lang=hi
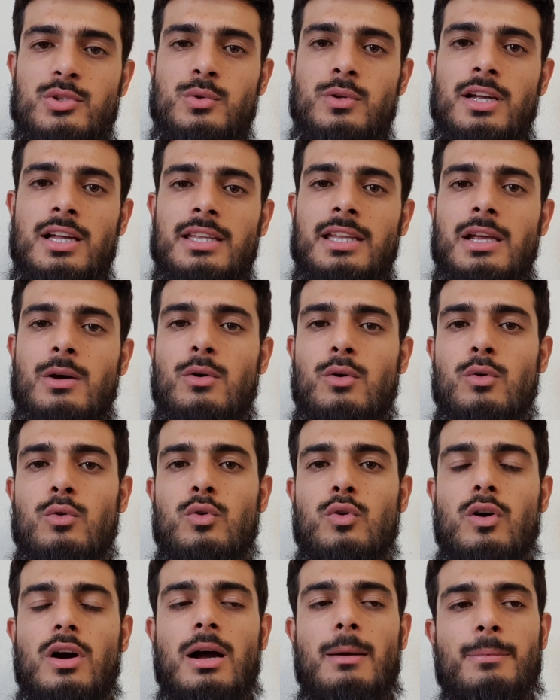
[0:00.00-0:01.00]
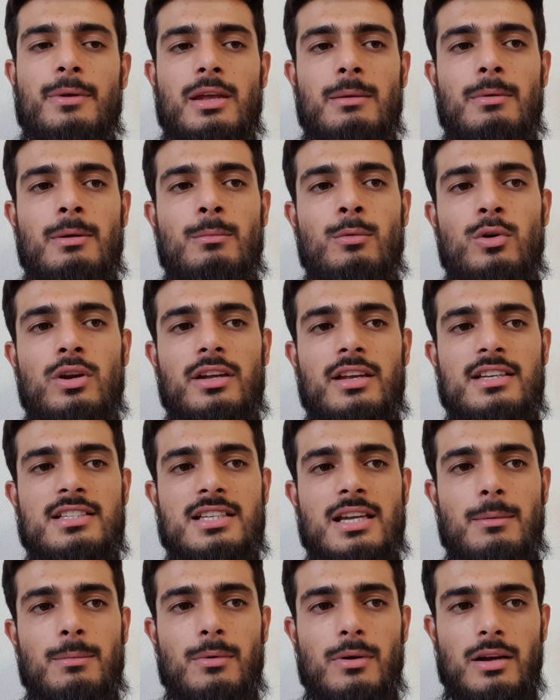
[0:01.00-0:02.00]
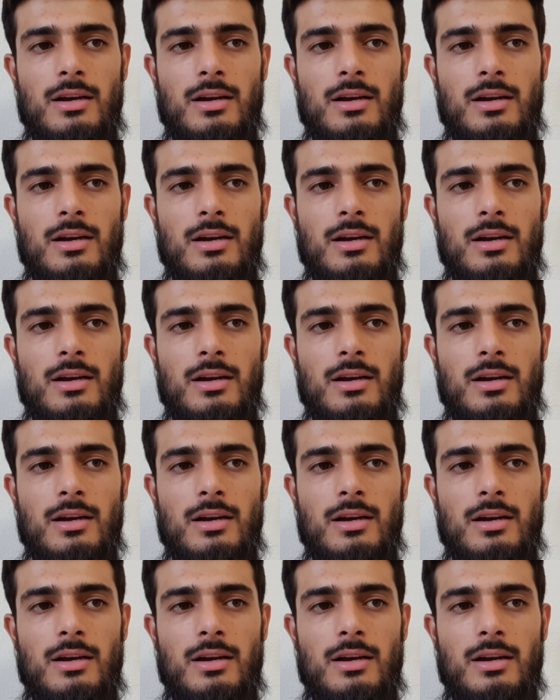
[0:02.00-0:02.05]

सुना दे और उनको आप ये भी बोले कि सर